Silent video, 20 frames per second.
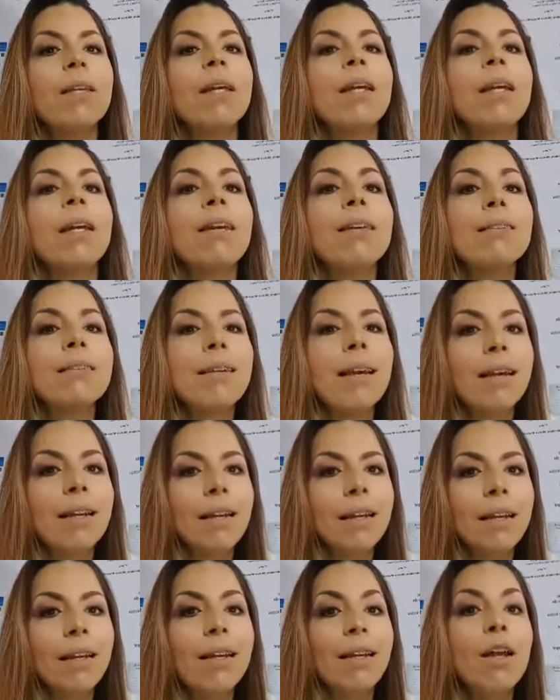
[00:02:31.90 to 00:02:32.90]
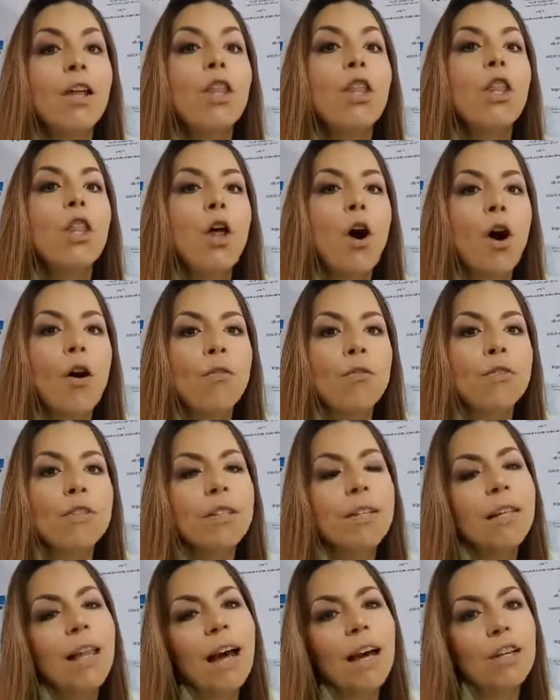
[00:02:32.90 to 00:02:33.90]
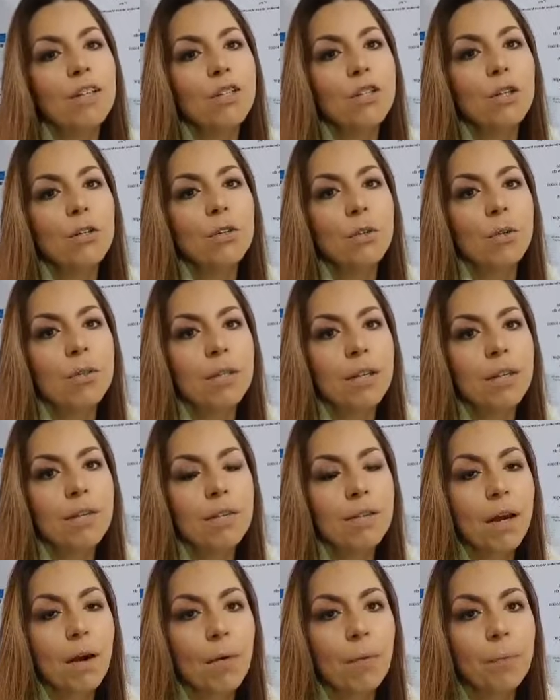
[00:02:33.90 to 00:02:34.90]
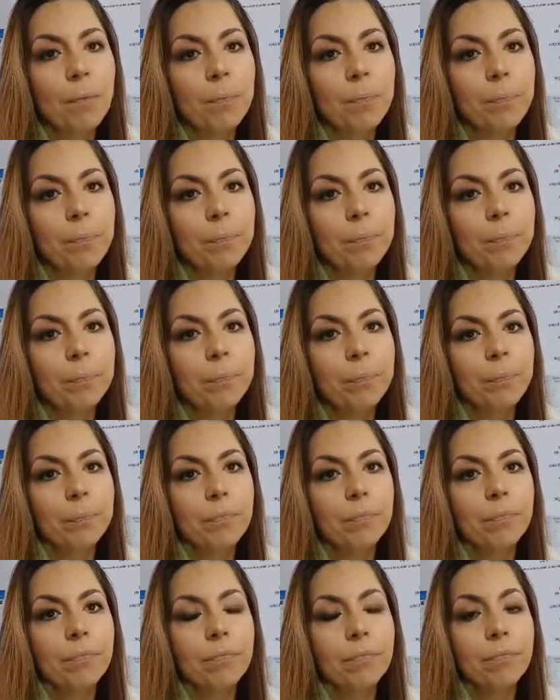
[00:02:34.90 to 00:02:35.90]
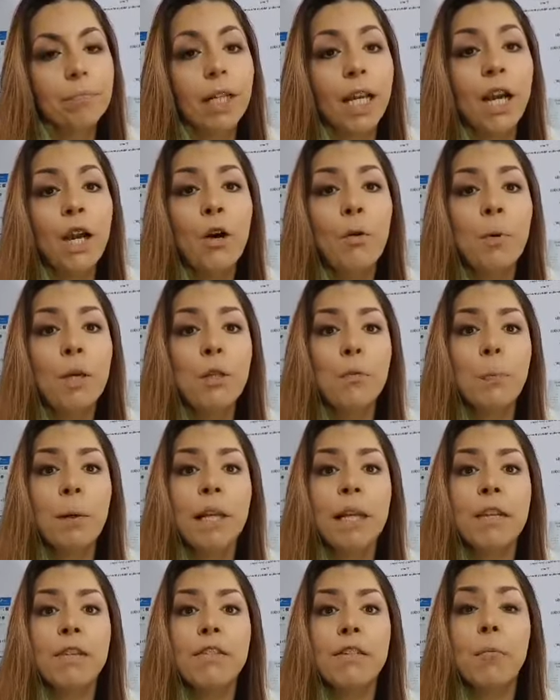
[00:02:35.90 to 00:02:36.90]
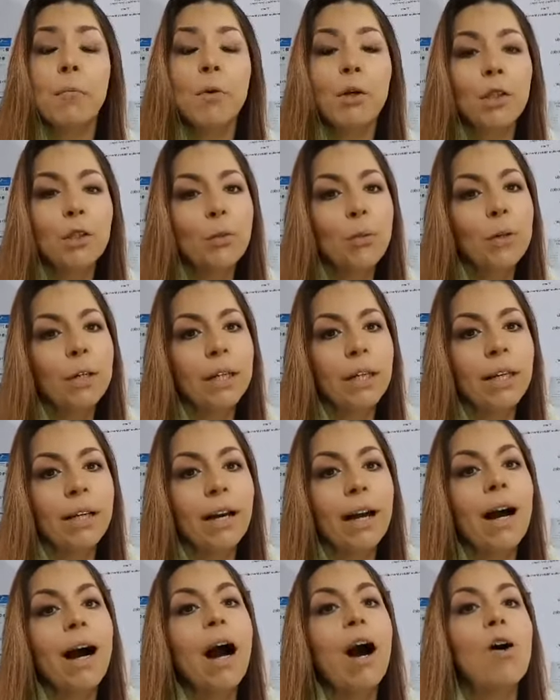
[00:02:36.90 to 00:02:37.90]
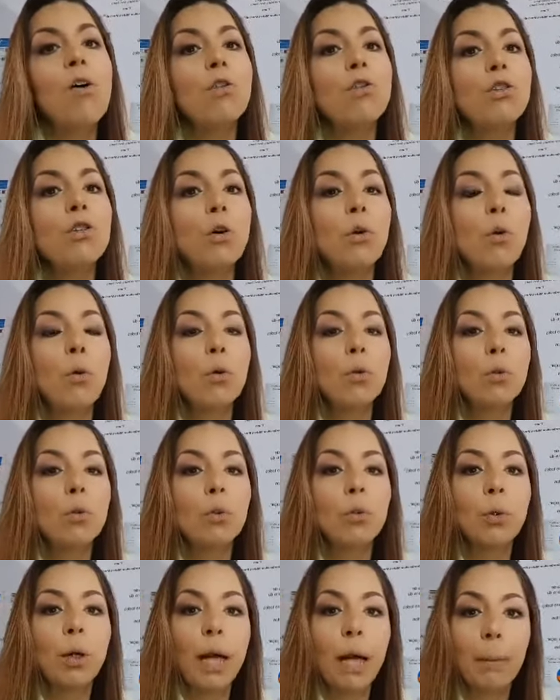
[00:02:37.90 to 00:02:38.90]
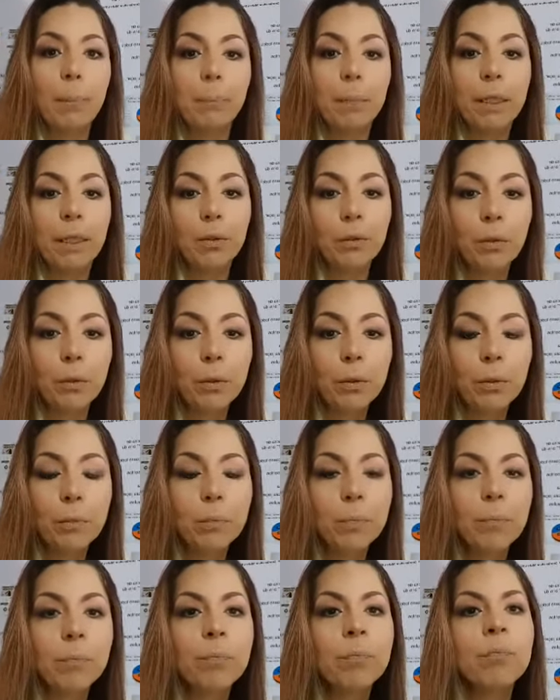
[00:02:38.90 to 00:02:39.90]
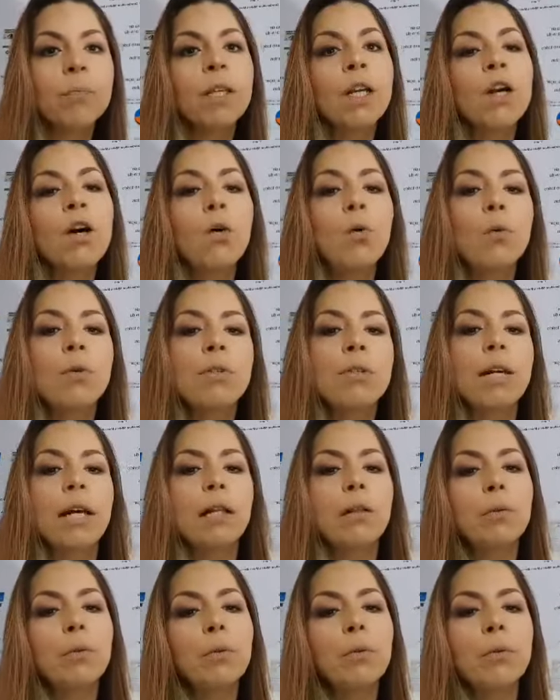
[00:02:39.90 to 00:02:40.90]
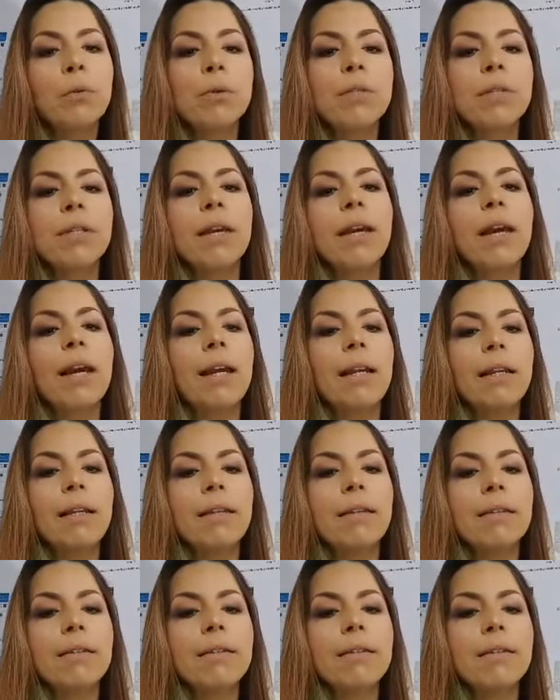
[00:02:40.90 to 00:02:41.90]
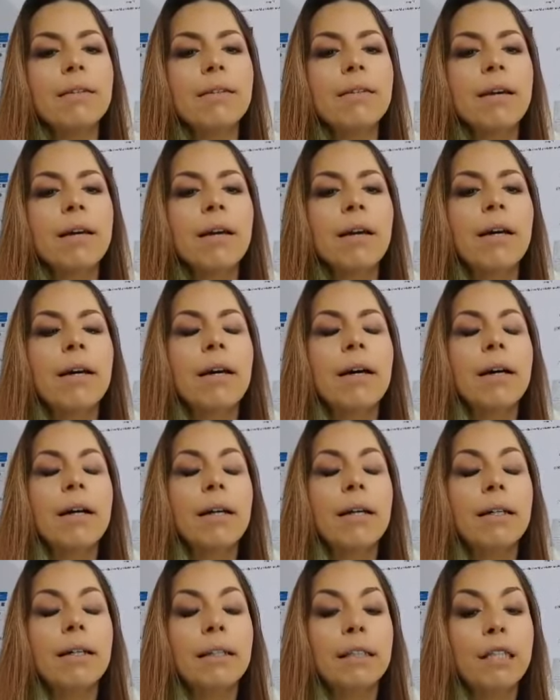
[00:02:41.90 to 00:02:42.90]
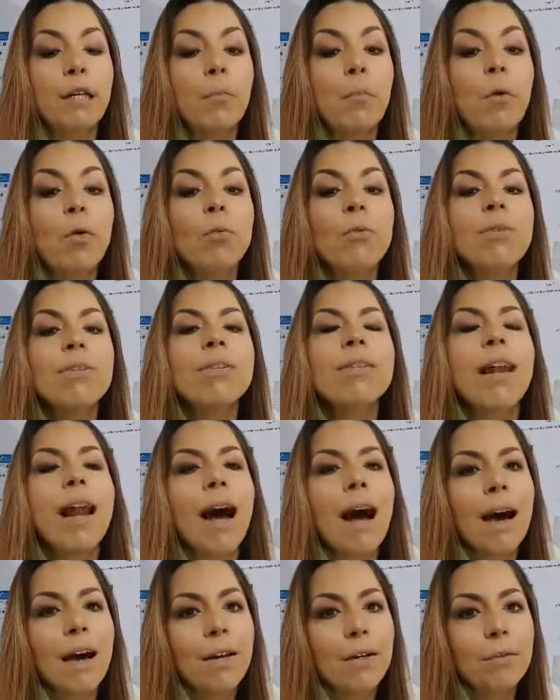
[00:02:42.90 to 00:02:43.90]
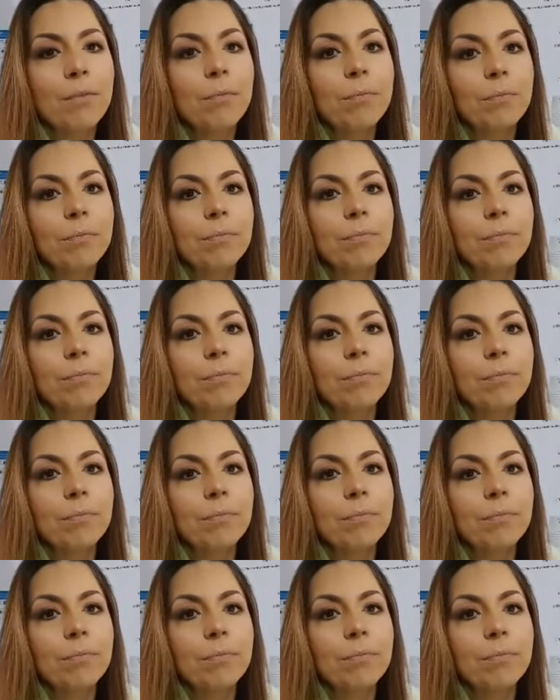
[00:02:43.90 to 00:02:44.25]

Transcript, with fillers: inserir novos sinais de associação. É uma experiência muito rica, aonde eu conto no capítulo. Os alunos, eles uh, demonstraram